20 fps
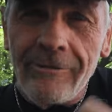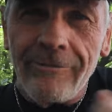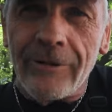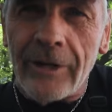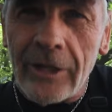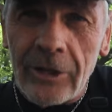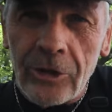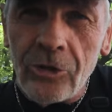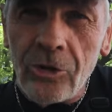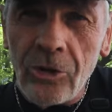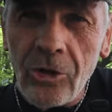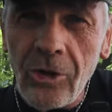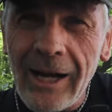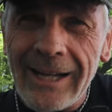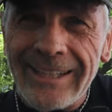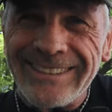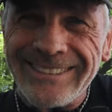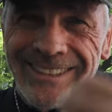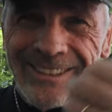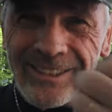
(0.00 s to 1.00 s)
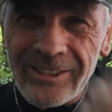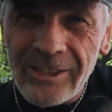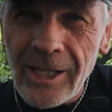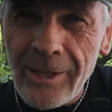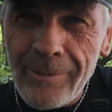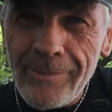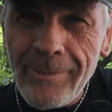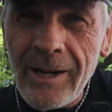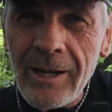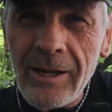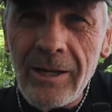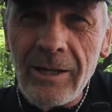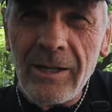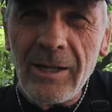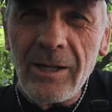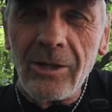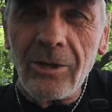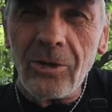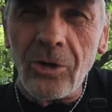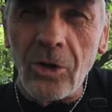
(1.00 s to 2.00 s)
y enfrentó al sistema
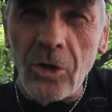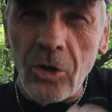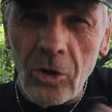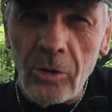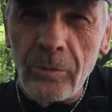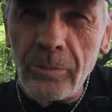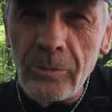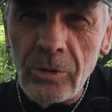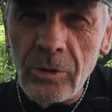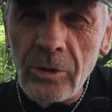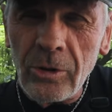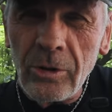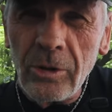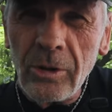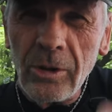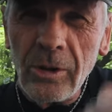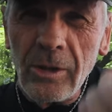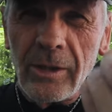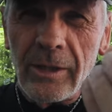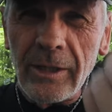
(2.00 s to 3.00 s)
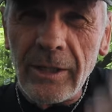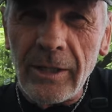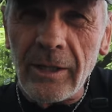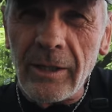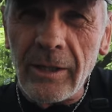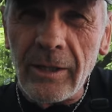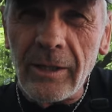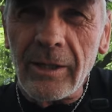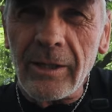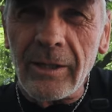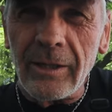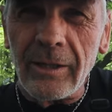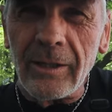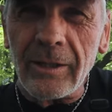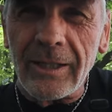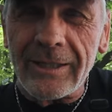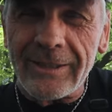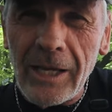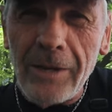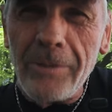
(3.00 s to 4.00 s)
corrupto que,
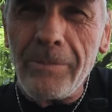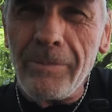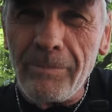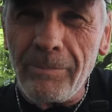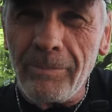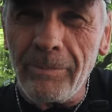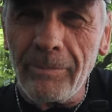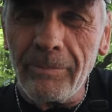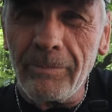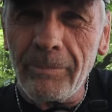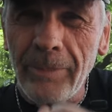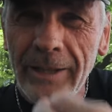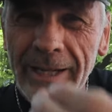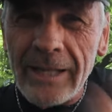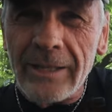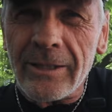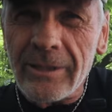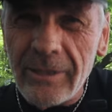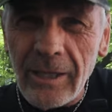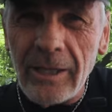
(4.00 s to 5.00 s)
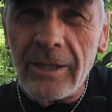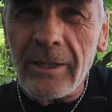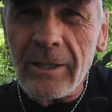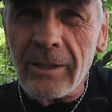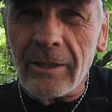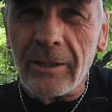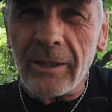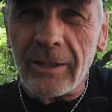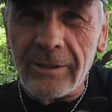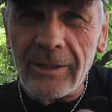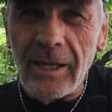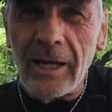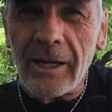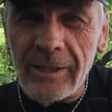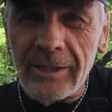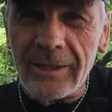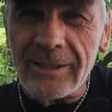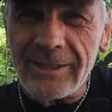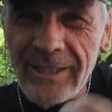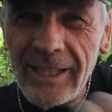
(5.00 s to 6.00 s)
está imperante ahí, que está,
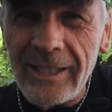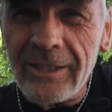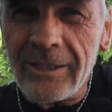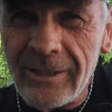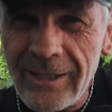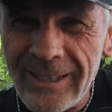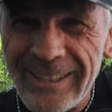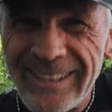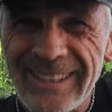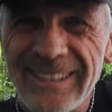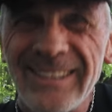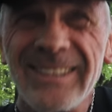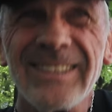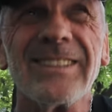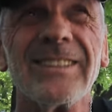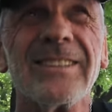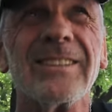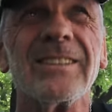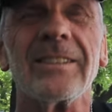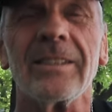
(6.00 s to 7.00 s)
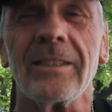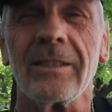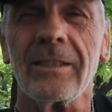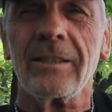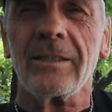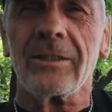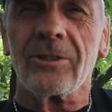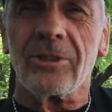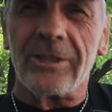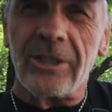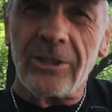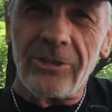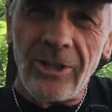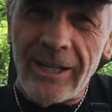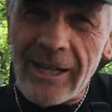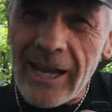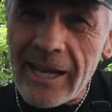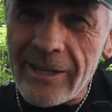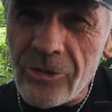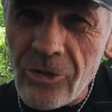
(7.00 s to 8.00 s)
que existe. ¿eh? Entonces eso
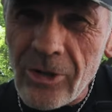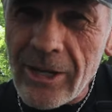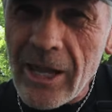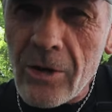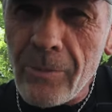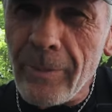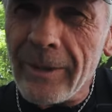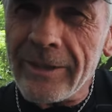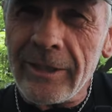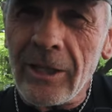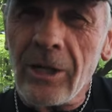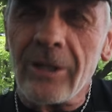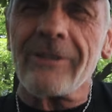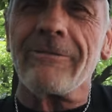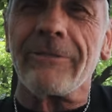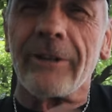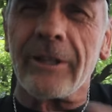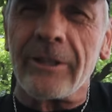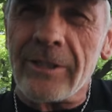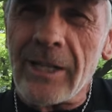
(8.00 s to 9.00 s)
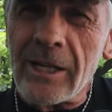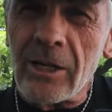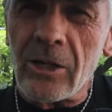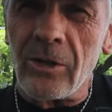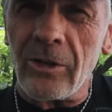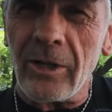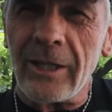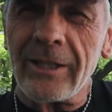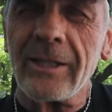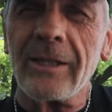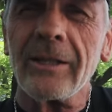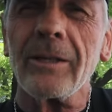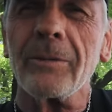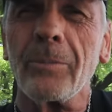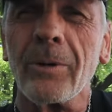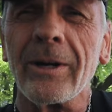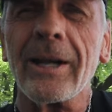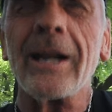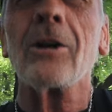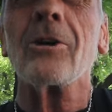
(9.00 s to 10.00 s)
hay, eso hay que combatirlo, hay que enfrentarlo, hay que
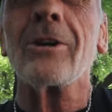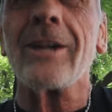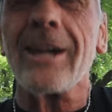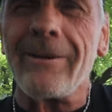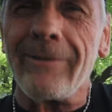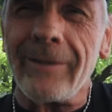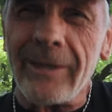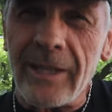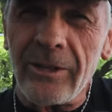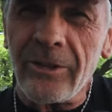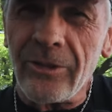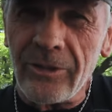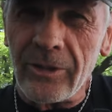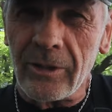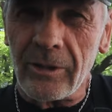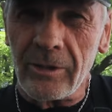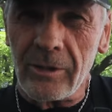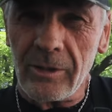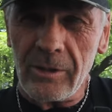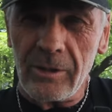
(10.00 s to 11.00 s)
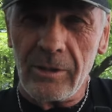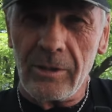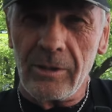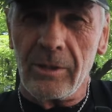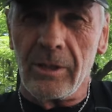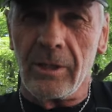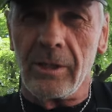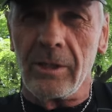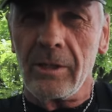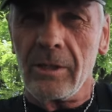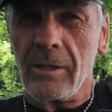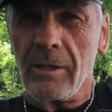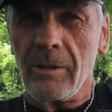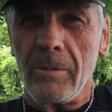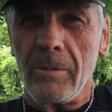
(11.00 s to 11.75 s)
ponerlo en evidencia. ¿eh?